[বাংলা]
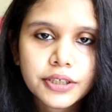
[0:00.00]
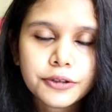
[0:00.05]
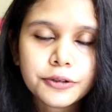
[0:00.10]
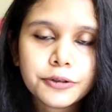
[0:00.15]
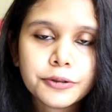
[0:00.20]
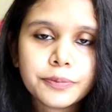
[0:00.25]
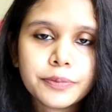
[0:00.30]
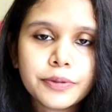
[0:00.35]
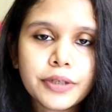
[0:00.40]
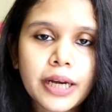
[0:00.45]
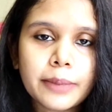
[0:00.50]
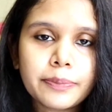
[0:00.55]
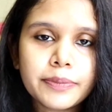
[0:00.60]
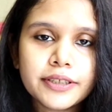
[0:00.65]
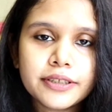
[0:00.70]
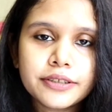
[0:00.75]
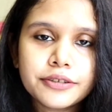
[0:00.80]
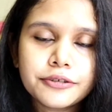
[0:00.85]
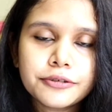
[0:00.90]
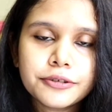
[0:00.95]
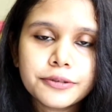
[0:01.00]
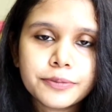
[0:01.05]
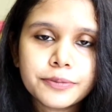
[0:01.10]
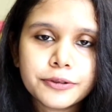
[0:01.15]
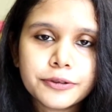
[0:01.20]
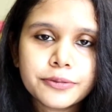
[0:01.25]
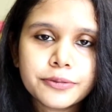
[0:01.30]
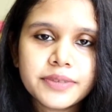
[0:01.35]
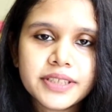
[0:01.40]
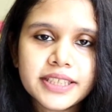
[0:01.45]
তো আপনাদের জন্য
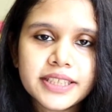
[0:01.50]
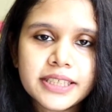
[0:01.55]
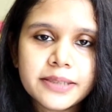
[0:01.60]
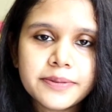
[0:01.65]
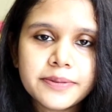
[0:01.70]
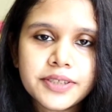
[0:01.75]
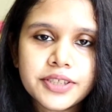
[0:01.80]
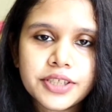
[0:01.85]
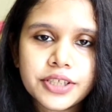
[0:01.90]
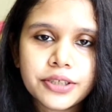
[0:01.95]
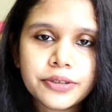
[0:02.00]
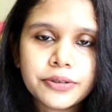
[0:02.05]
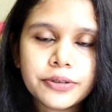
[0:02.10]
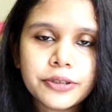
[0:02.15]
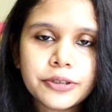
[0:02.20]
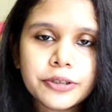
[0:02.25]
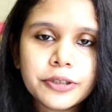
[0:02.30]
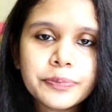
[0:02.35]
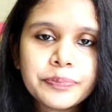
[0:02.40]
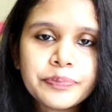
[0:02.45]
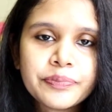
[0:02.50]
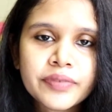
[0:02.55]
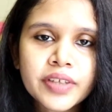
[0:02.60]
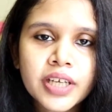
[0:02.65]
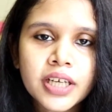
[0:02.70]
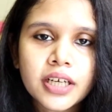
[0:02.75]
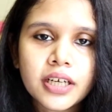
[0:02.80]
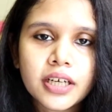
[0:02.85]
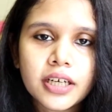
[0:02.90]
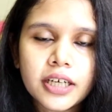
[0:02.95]
প্রথম যে টিপস সেটা হলো
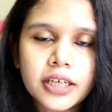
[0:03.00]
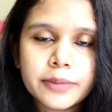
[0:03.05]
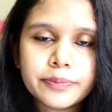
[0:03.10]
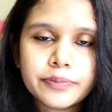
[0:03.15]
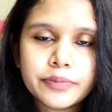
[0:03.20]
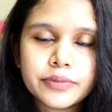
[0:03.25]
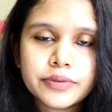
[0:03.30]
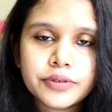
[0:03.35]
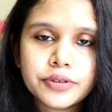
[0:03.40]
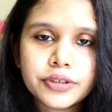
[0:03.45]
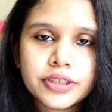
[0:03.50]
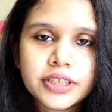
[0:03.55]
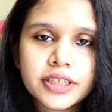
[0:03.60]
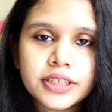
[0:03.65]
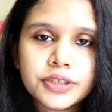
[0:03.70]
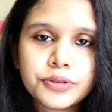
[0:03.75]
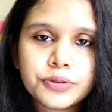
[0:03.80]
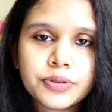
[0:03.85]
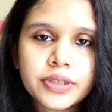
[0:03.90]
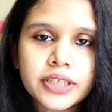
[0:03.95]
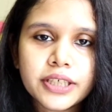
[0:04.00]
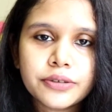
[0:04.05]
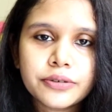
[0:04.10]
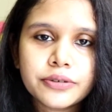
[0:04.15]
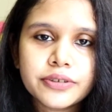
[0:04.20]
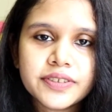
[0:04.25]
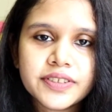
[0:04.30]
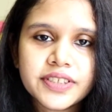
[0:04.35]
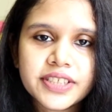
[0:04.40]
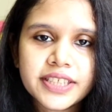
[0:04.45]
যদি চুলে
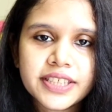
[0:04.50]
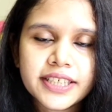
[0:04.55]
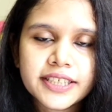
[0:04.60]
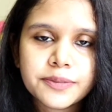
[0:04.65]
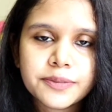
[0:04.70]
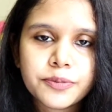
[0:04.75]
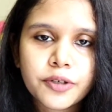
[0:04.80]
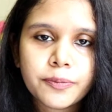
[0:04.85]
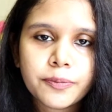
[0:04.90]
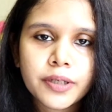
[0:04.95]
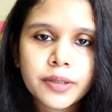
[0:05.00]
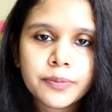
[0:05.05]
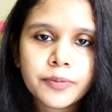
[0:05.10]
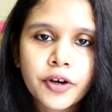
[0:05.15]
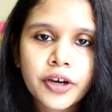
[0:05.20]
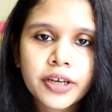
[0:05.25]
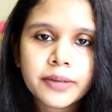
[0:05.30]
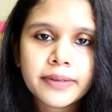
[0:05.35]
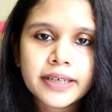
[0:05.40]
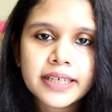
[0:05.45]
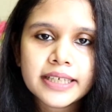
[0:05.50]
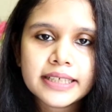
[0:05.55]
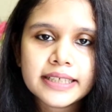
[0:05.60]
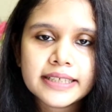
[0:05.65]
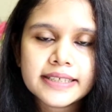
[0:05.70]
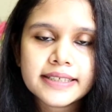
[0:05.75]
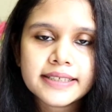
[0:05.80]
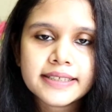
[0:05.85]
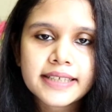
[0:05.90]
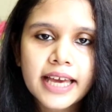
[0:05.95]
কোনো সিরিয়াস প্রবলেম হয় বা
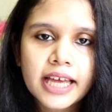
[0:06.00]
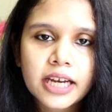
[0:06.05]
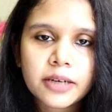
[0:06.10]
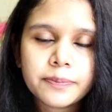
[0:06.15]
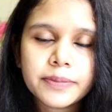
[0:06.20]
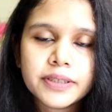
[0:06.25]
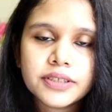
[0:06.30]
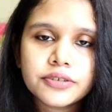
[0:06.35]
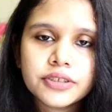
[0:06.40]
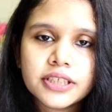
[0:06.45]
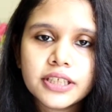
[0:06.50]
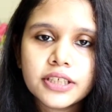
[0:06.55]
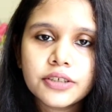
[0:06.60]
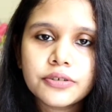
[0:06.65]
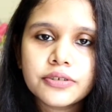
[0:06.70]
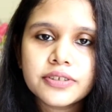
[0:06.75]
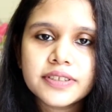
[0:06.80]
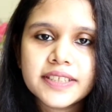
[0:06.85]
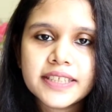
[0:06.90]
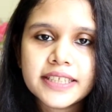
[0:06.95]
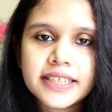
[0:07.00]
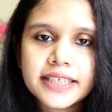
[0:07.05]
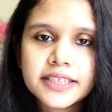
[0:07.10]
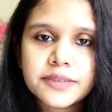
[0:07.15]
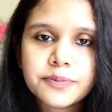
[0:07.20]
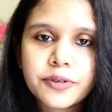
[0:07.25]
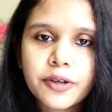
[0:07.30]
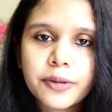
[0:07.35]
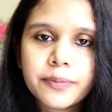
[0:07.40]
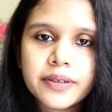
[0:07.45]
স্ক্যাল্পে যদি কোনো
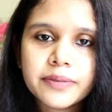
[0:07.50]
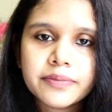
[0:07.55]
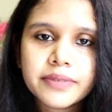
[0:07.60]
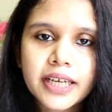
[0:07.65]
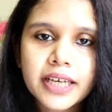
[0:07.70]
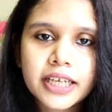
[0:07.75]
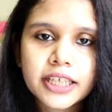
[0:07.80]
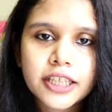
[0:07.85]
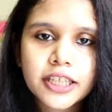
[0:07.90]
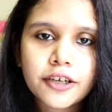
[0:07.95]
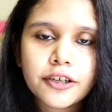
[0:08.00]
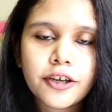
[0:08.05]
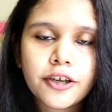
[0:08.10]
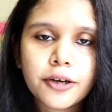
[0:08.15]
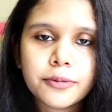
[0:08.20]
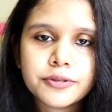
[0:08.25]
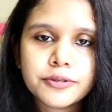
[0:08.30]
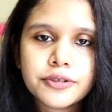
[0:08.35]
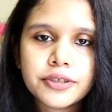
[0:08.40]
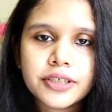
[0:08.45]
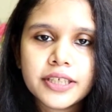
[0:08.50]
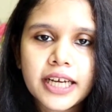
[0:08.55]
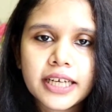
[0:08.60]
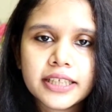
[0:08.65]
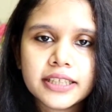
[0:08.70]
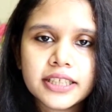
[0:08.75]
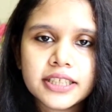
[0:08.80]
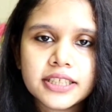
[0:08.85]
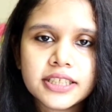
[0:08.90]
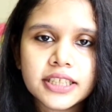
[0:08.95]
সিরিয়াস প্রবলেম থাকে তাহলে অবশ্যই
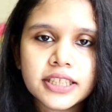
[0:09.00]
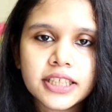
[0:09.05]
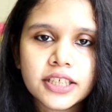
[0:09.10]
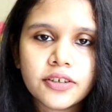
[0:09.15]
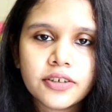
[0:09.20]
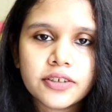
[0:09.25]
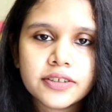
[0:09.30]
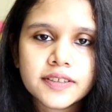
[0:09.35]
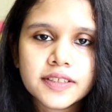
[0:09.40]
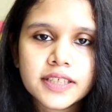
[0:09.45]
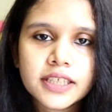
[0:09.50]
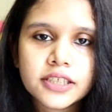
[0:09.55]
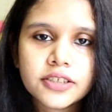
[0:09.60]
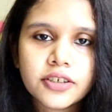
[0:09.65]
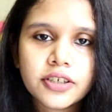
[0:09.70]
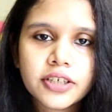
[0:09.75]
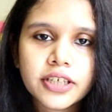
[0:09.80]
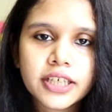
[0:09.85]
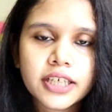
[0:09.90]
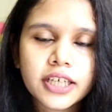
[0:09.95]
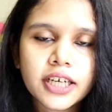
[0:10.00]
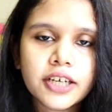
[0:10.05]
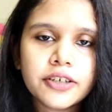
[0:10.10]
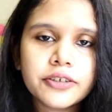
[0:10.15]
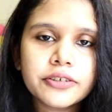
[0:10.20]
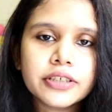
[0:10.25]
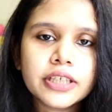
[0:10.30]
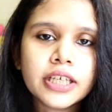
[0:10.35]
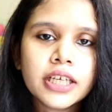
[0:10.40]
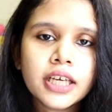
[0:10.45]
ডাক্তারের সাথে কনসাল্ট করা কারণ